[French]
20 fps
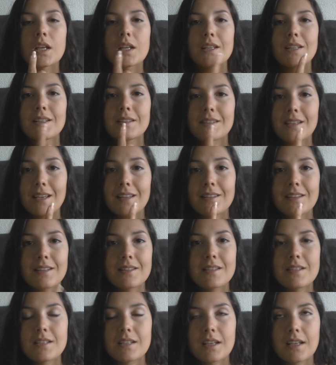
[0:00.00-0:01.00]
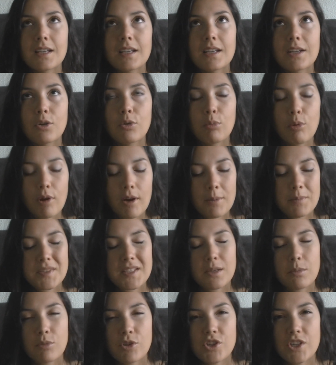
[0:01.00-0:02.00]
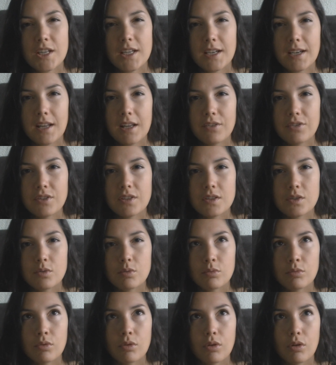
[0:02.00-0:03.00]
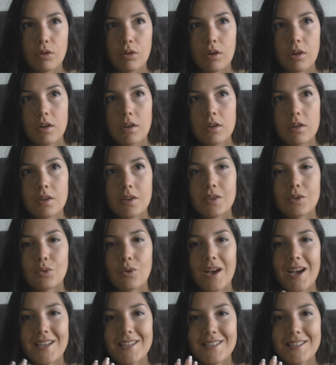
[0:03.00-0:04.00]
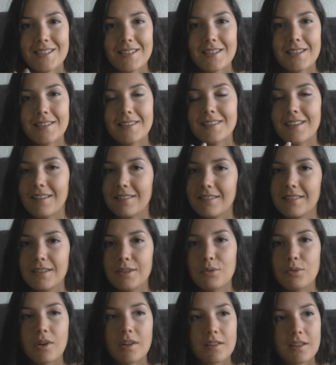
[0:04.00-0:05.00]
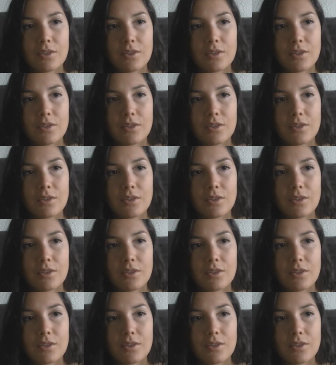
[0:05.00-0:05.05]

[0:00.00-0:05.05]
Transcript: Il est très très discret et le problème c'est que moi j'ai les lèvres qui sont qui sont assez teintées quoi.